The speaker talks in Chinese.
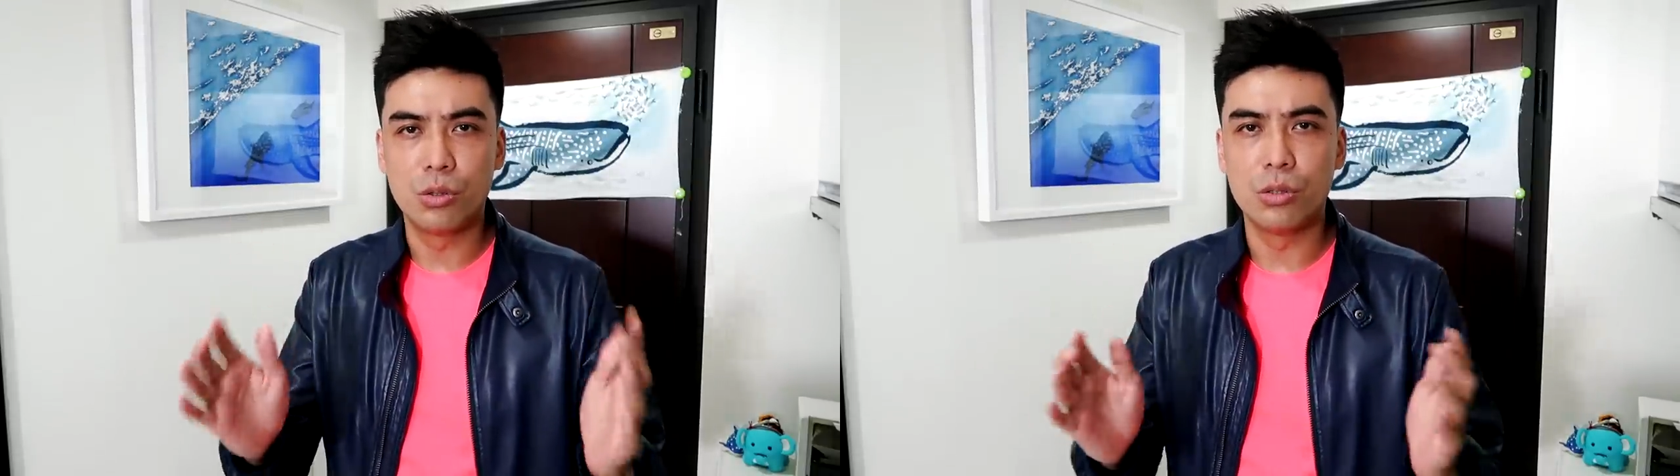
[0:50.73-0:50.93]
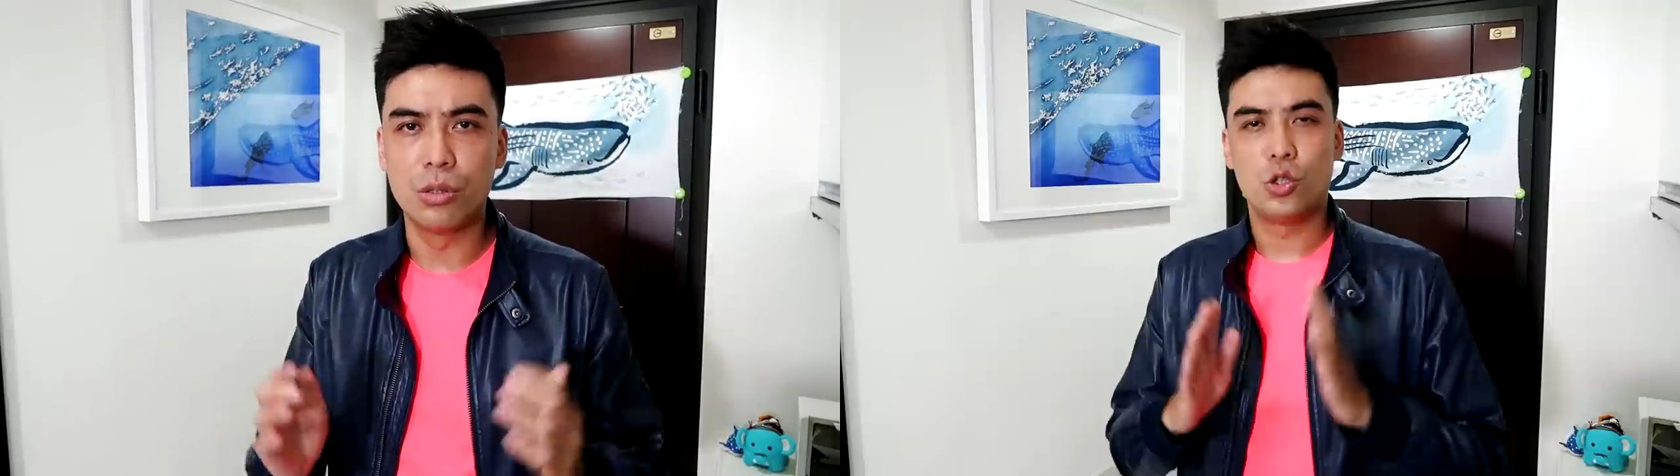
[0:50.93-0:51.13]

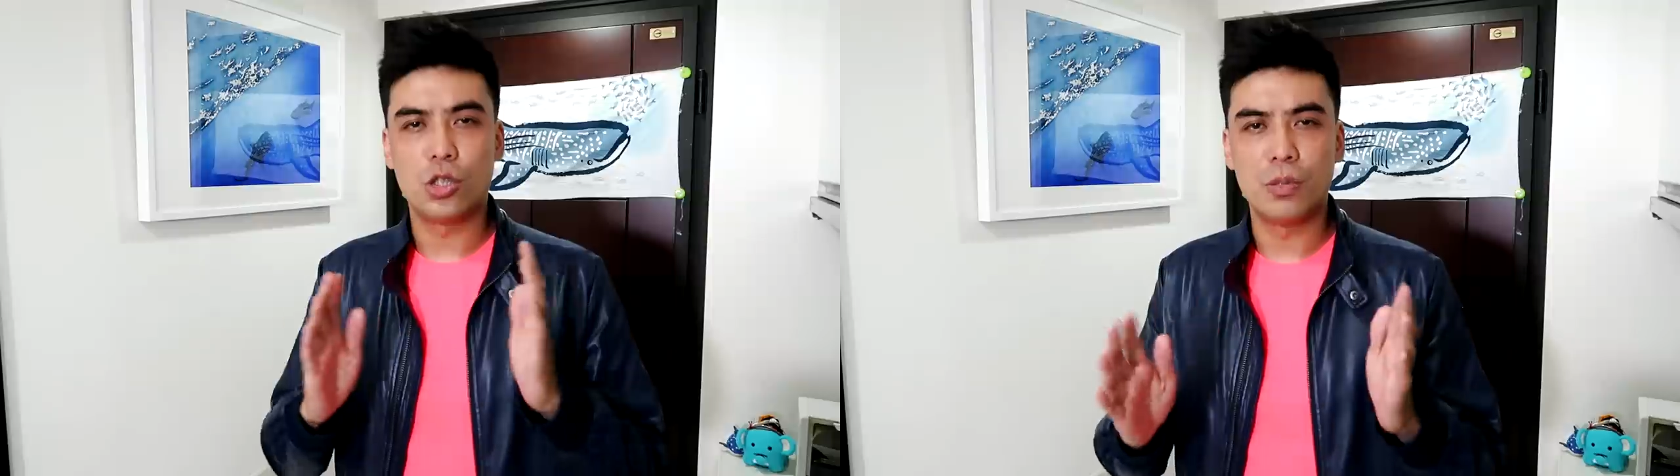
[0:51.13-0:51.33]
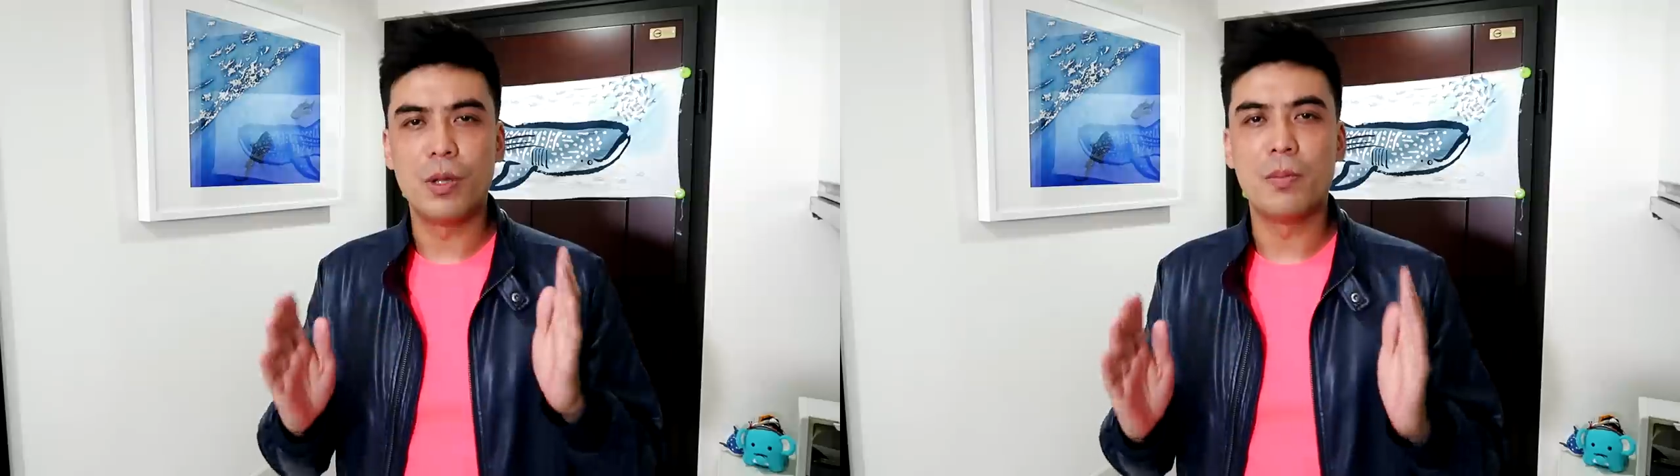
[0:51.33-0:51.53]
去，就
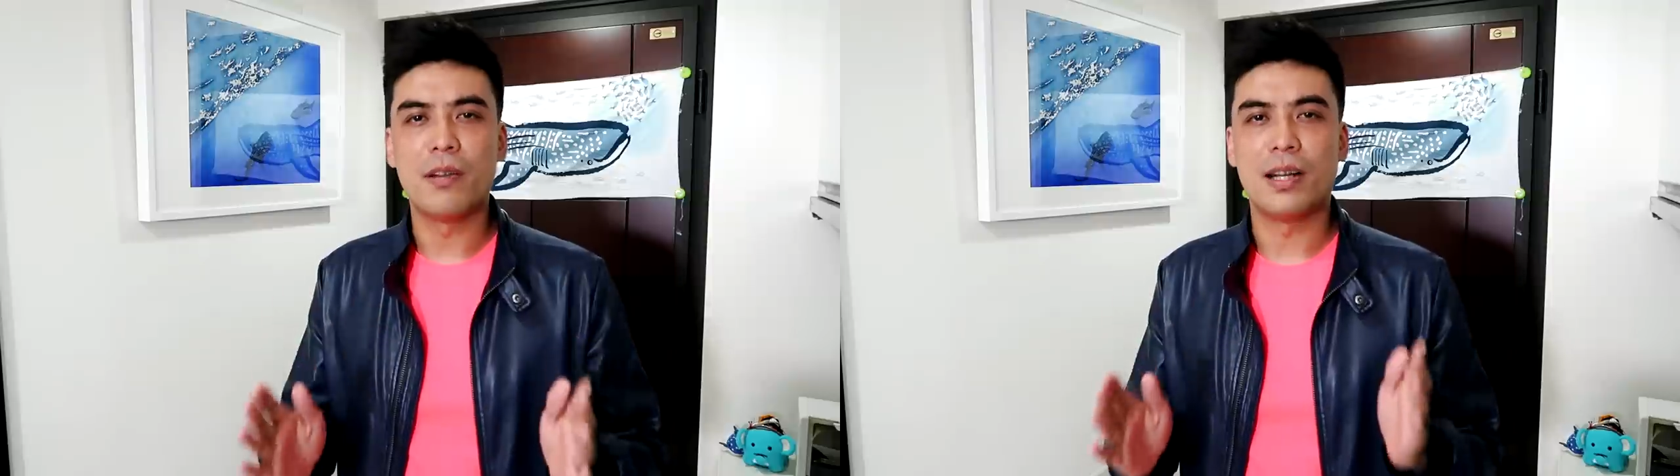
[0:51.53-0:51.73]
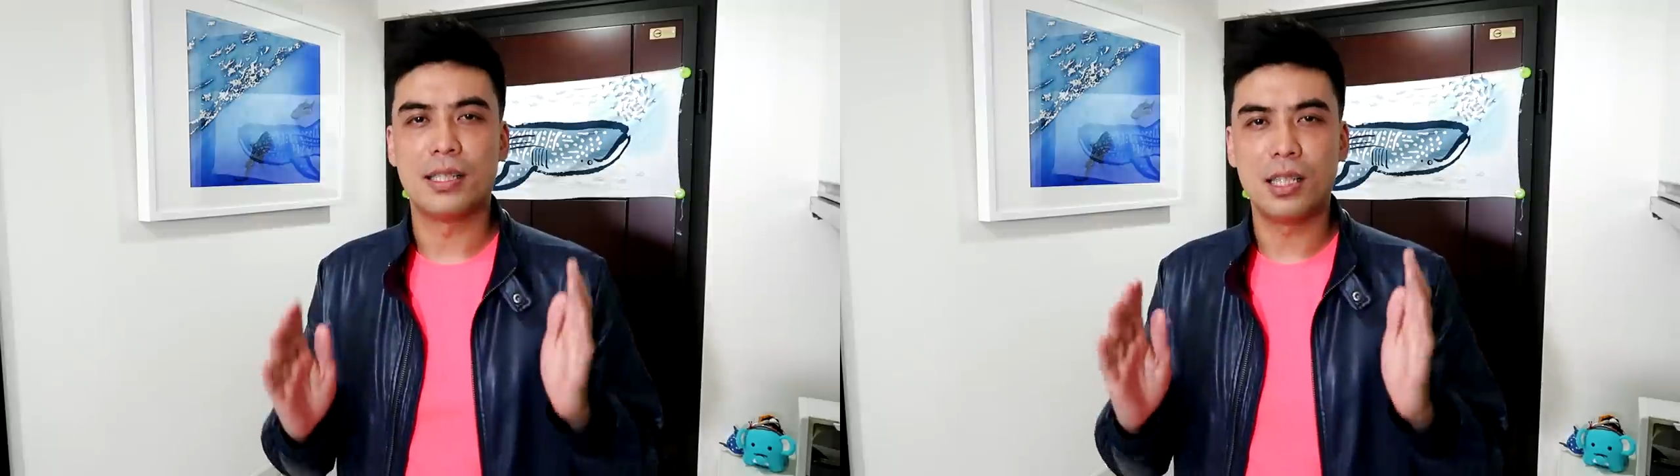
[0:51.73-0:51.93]
是没有
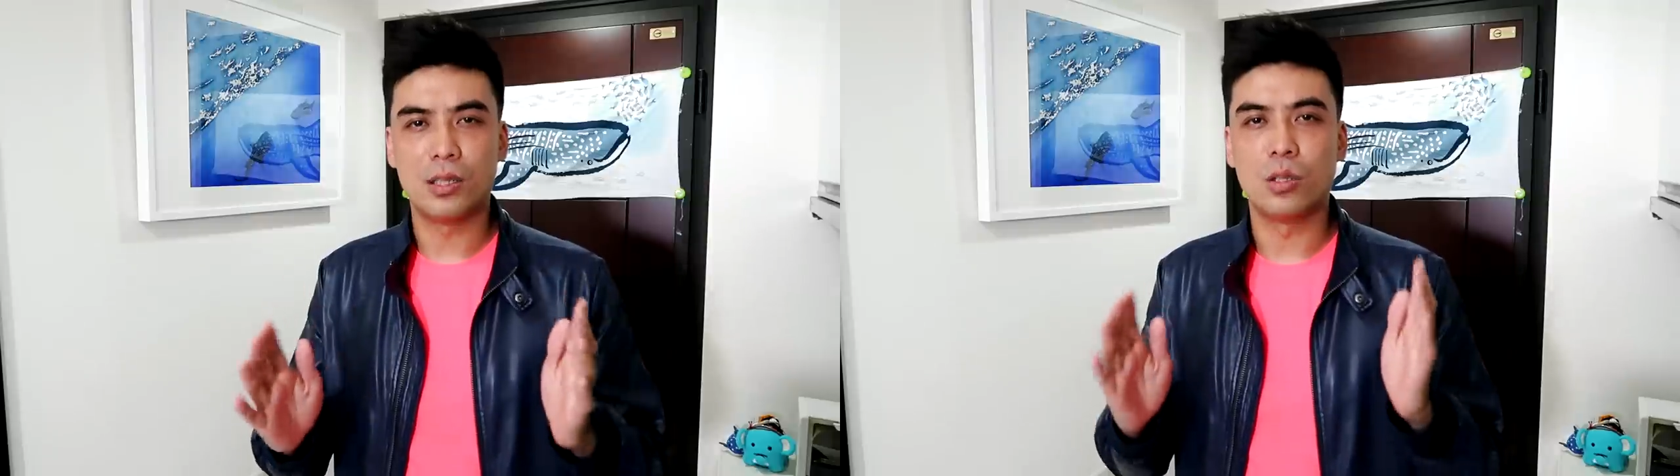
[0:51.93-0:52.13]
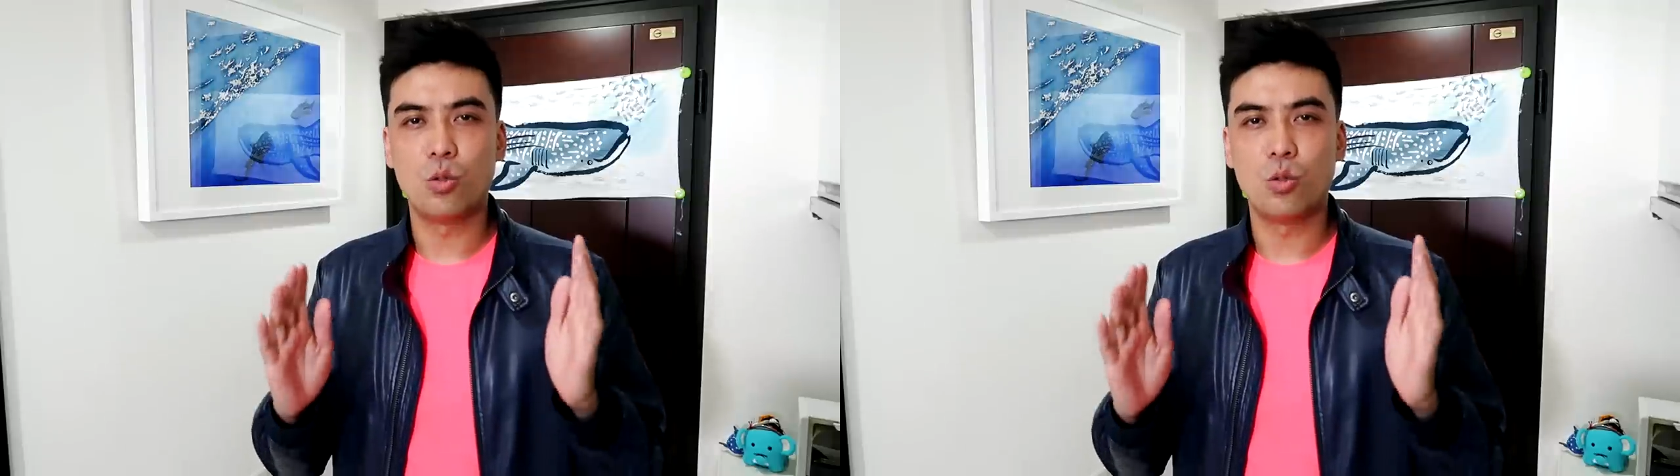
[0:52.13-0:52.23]
办法照着